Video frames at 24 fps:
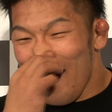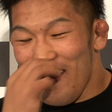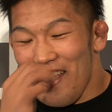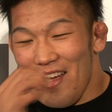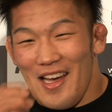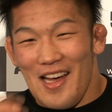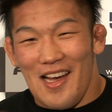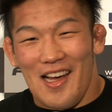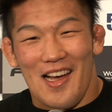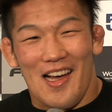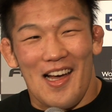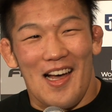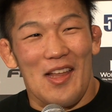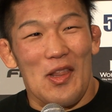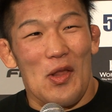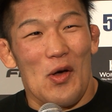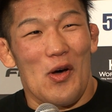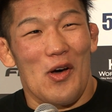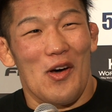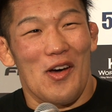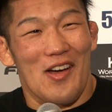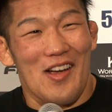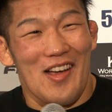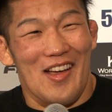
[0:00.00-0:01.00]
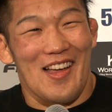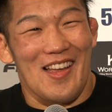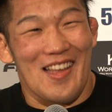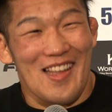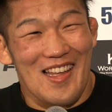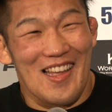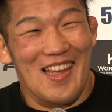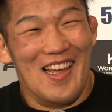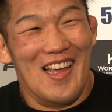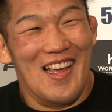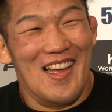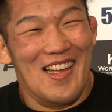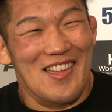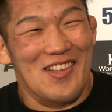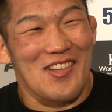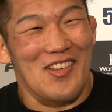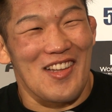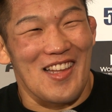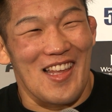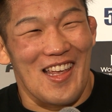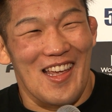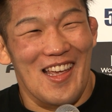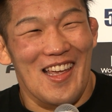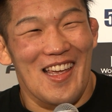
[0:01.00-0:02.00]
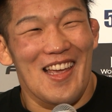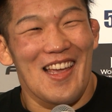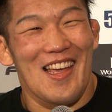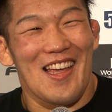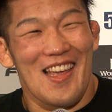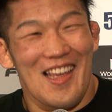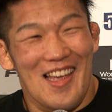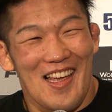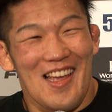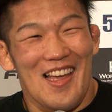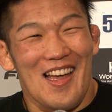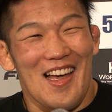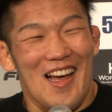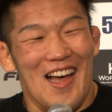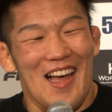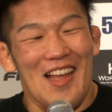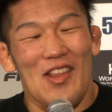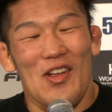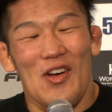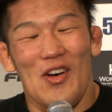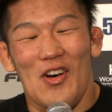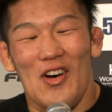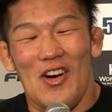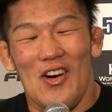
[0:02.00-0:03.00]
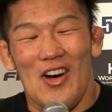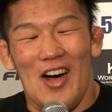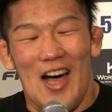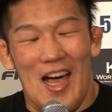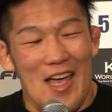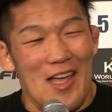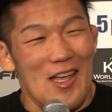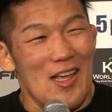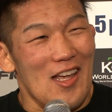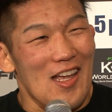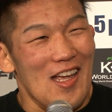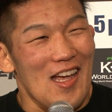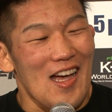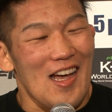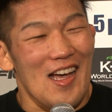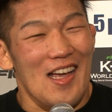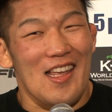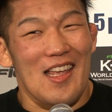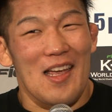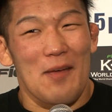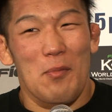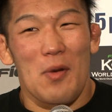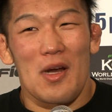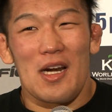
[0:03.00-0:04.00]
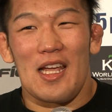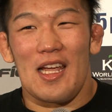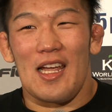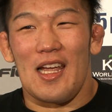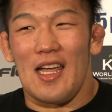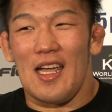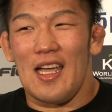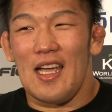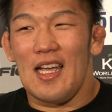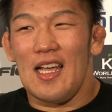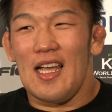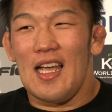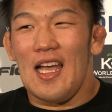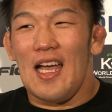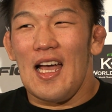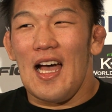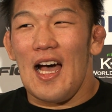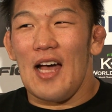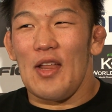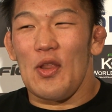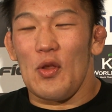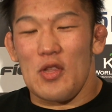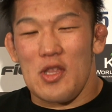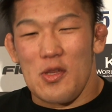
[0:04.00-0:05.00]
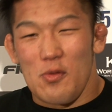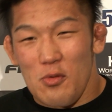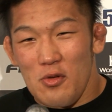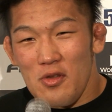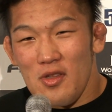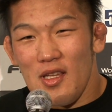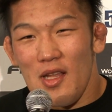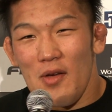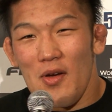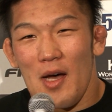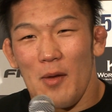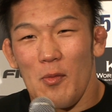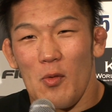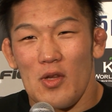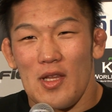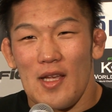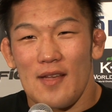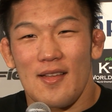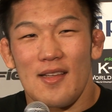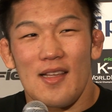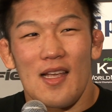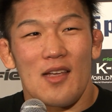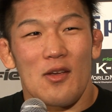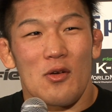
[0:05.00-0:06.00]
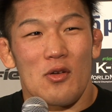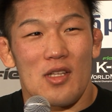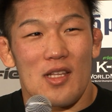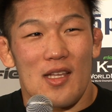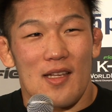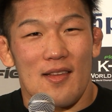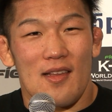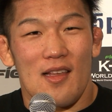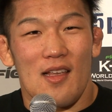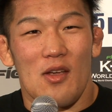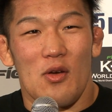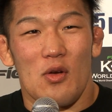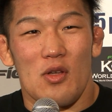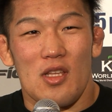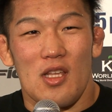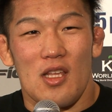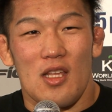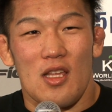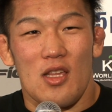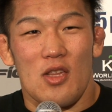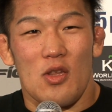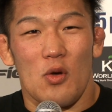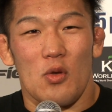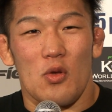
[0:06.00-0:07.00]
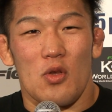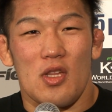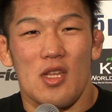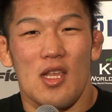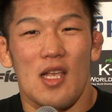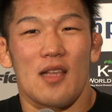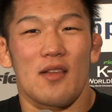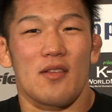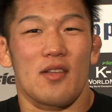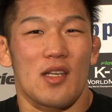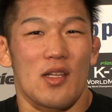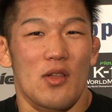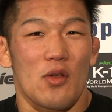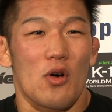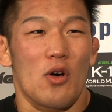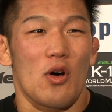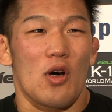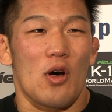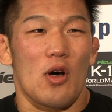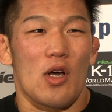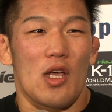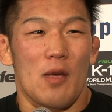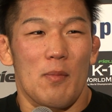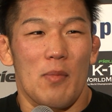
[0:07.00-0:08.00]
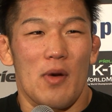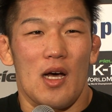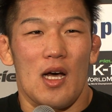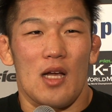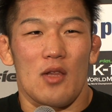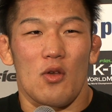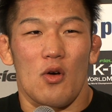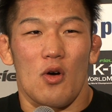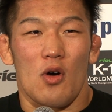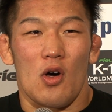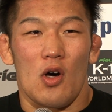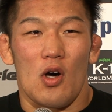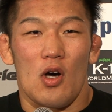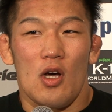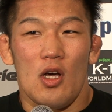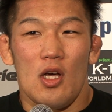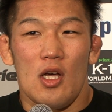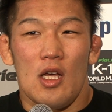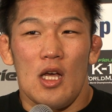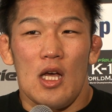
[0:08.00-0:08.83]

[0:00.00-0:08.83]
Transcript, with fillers: やあのすいませあのはいやっぱりあの自分ではもう出さないように出さないようにしようとしたんですけどやっぱあの